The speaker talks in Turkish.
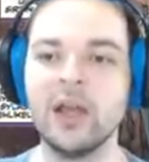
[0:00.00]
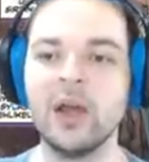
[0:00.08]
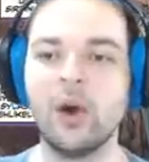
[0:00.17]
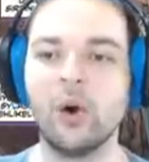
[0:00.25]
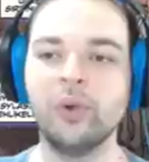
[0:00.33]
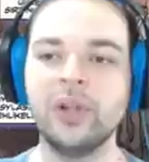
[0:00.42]

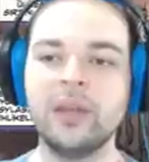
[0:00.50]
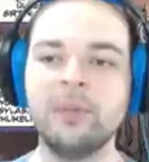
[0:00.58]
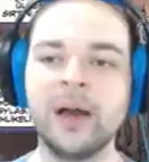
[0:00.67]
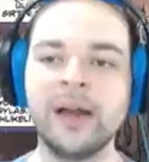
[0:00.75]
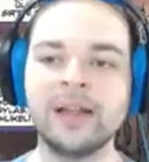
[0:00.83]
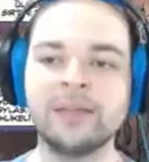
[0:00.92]
Onu
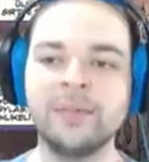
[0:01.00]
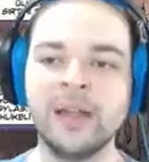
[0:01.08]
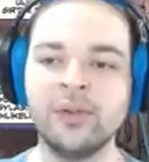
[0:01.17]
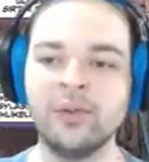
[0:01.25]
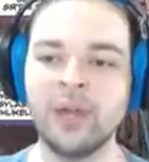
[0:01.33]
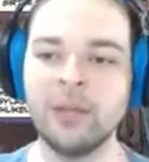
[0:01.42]
ihbar
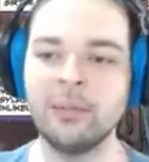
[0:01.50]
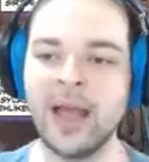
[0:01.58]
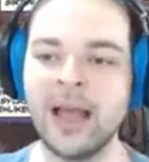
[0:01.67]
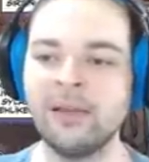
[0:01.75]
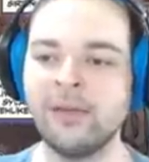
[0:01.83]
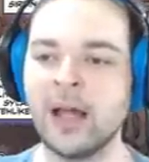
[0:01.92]
etmeye yüreğim
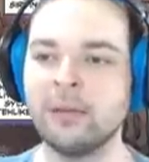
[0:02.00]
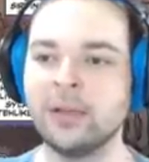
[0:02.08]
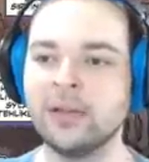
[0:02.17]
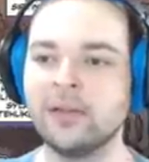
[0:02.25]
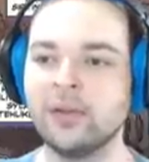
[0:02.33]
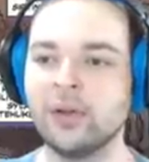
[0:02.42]
el
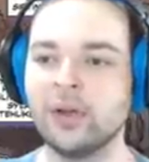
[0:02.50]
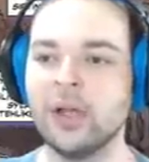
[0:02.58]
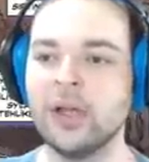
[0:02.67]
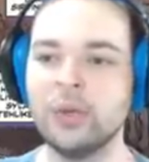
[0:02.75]
vermedi diyor.